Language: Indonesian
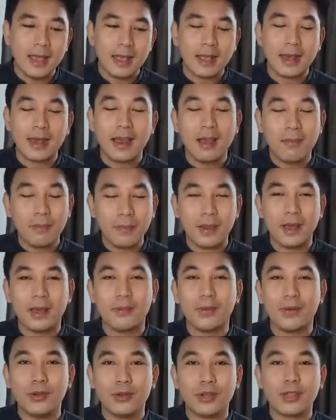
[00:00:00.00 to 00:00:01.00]
Kenapa?
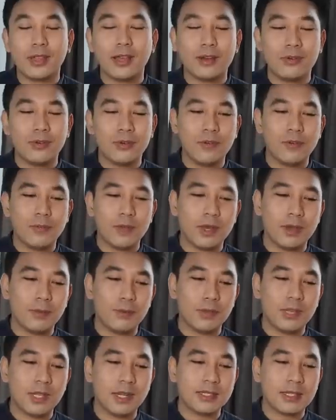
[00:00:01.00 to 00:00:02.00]
Menurut aku eh,
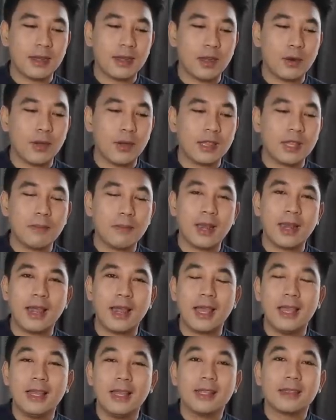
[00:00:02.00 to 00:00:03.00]
Putri Chandrawati
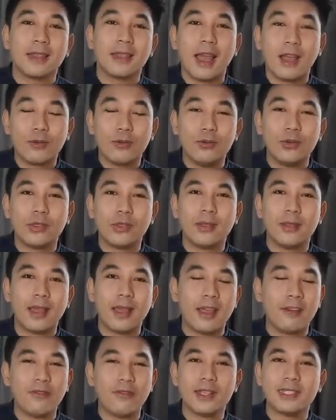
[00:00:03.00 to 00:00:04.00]
malah takut
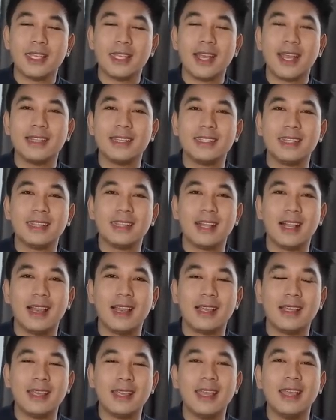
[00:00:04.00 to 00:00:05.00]
efeknya nggak cinta
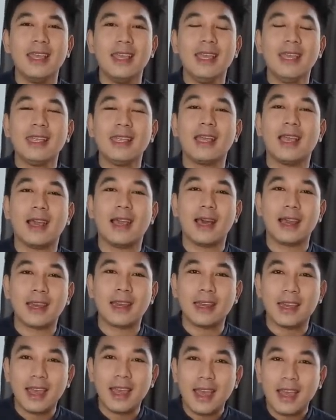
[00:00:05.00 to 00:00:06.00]
lagi ya
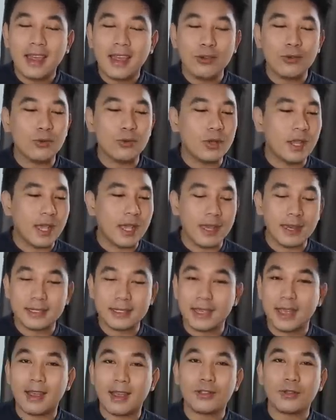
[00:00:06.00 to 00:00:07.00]
karena dugaan
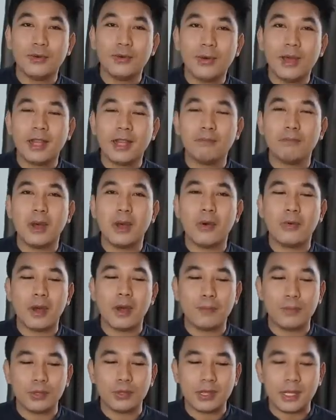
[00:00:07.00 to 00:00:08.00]
sangat kuat
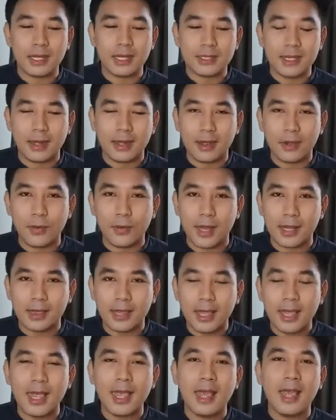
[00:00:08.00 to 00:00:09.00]
bahwa Putri
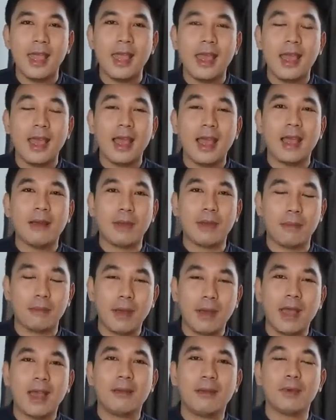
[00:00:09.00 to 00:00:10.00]
Chandrawati
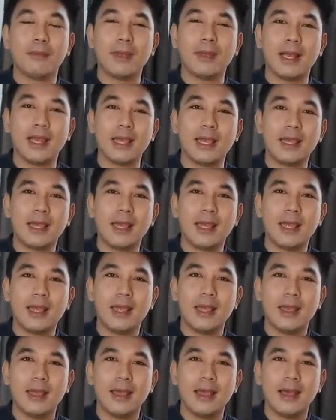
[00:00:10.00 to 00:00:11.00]
memang
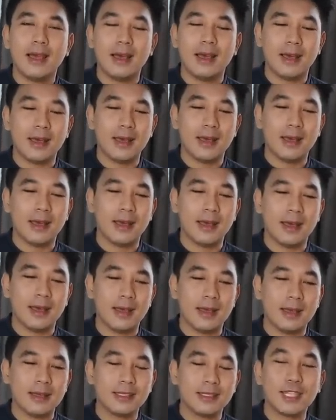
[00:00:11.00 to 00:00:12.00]
memiliki
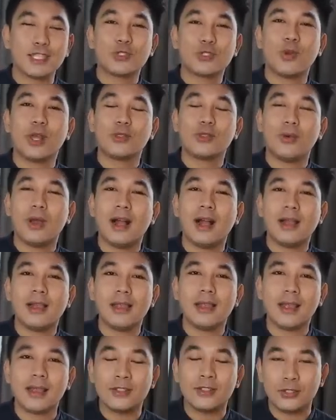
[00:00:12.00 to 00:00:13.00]
uh, sesuatu
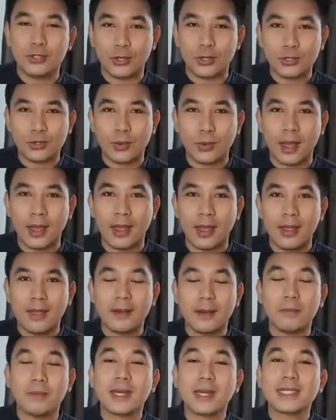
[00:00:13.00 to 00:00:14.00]
hal dengan Joshua
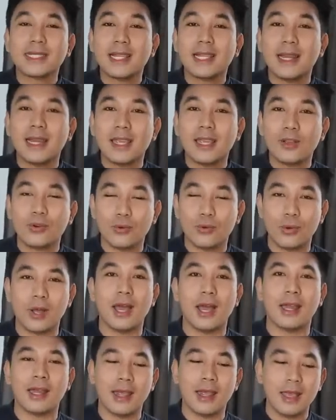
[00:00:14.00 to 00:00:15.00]

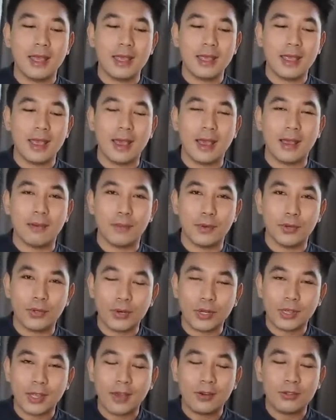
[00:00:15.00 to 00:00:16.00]
perselingkuhan yang
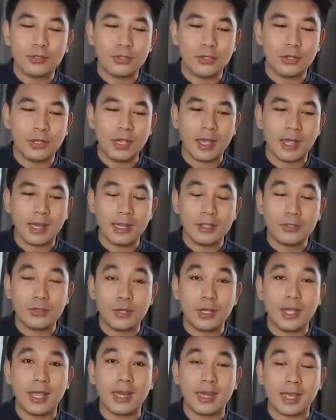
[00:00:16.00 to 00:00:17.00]
menurut aku juga ini
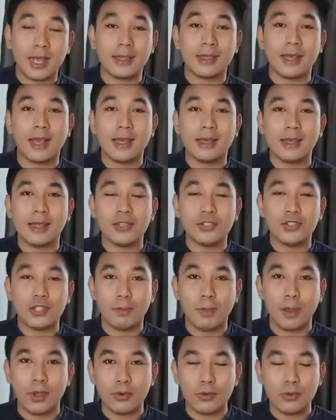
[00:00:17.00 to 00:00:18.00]
juga yang dikatakan dari
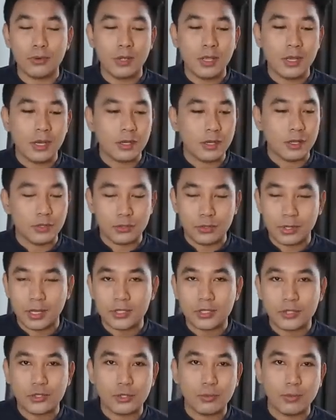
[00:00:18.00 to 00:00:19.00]
JPU dan
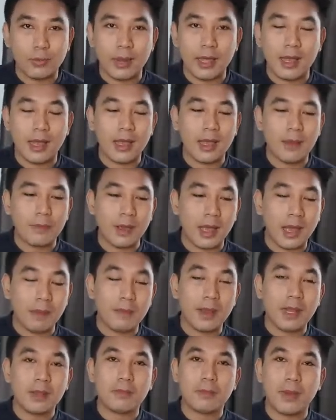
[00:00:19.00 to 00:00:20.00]
juga sejumlah
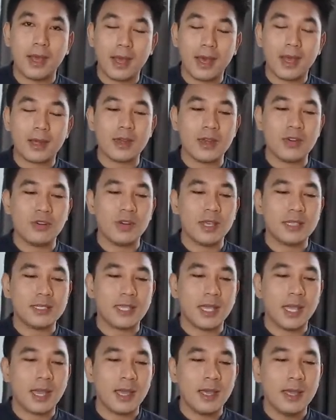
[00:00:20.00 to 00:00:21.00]
pengamat pakar di
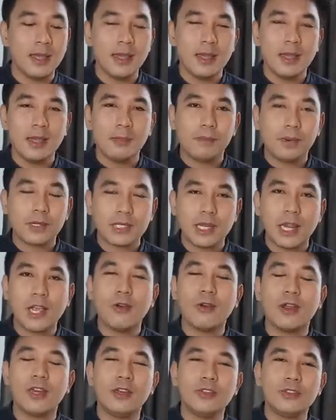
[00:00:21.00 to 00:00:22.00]
Indonesia
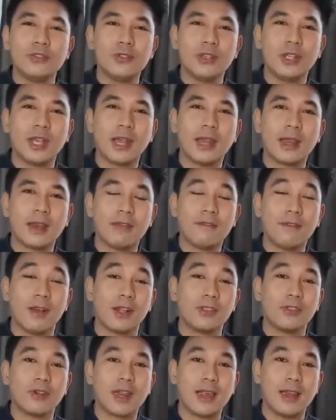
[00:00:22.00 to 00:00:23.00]
perselingkuhan ini juga karena
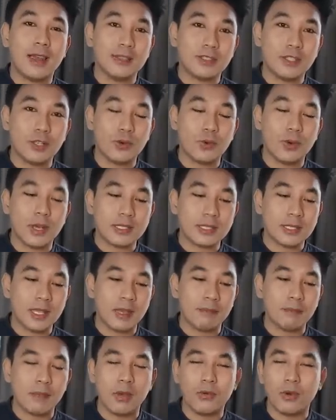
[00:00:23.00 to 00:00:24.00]
faktor relasi
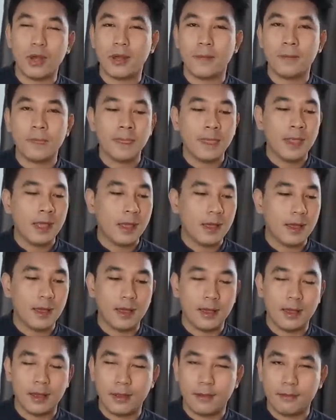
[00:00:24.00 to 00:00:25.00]
kuasa bahwa
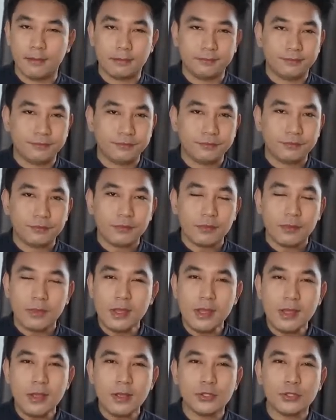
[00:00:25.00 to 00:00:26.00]
uh,
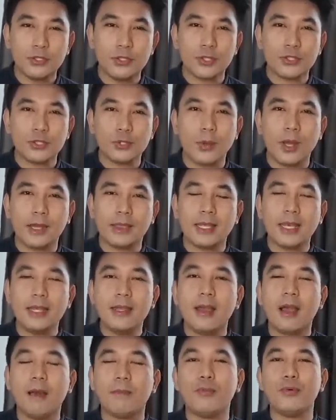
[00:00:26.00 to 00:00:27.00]
Joshua
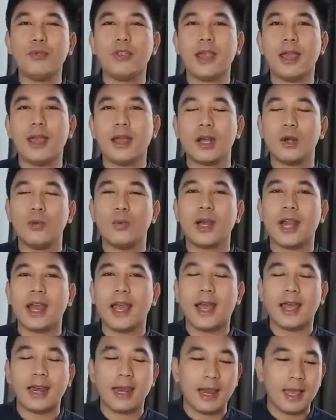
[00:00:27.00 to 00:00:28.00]
tidak punya
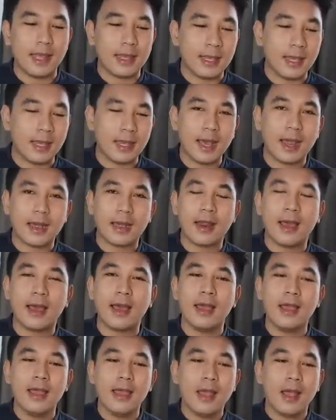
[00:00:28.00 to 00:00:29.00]
kewenangan lagi
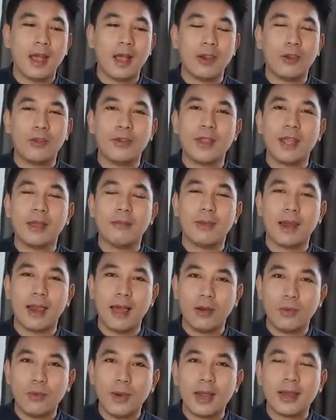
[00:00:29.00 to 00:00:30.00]
karena kalau dia
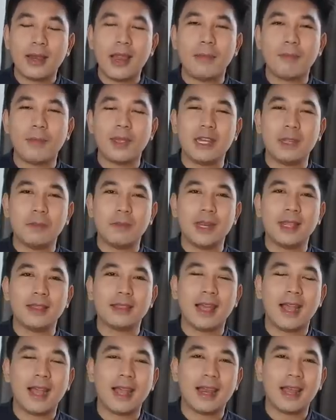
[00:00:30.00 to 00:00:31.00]
melawan apa yang
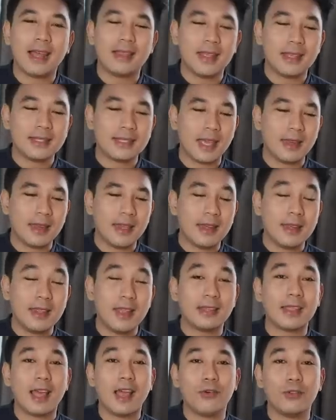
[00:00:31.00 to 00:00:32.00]
diperintahkan atasannya
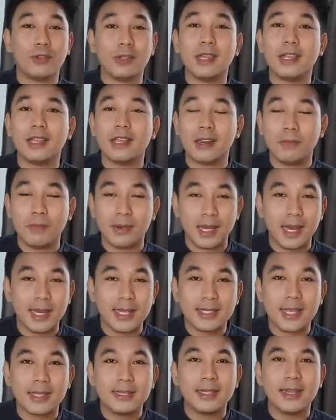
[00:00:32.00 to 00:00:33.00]
dia takut
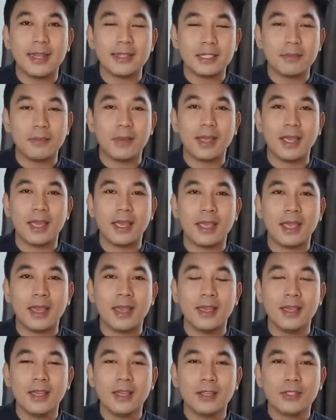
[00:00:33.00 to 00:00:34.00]
dikriminalisasi dan
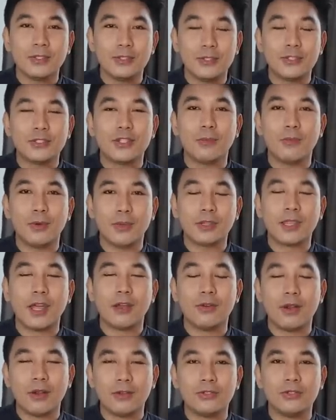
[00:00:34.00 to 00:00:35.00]
sebagainya. Justru menurut
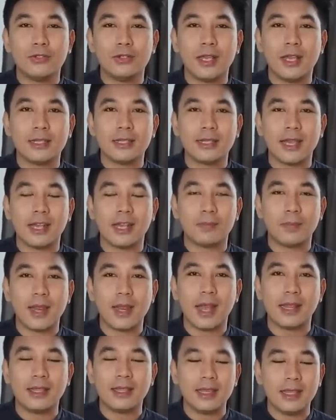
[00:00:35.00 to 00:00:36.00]
aku aku juga sangat
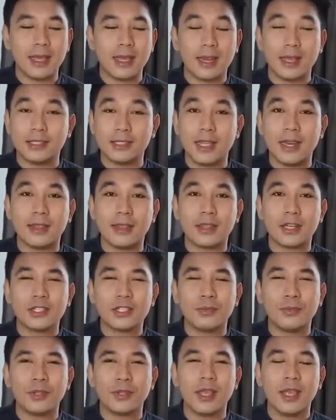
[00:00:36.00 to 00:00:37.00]
prihatin dengan kejadian
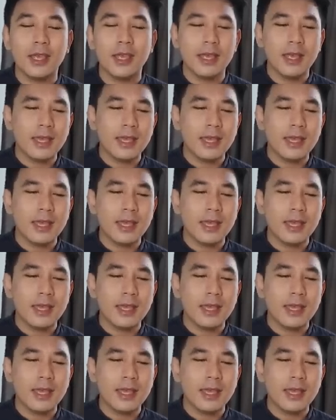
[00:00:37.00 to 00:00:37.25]
tersebut.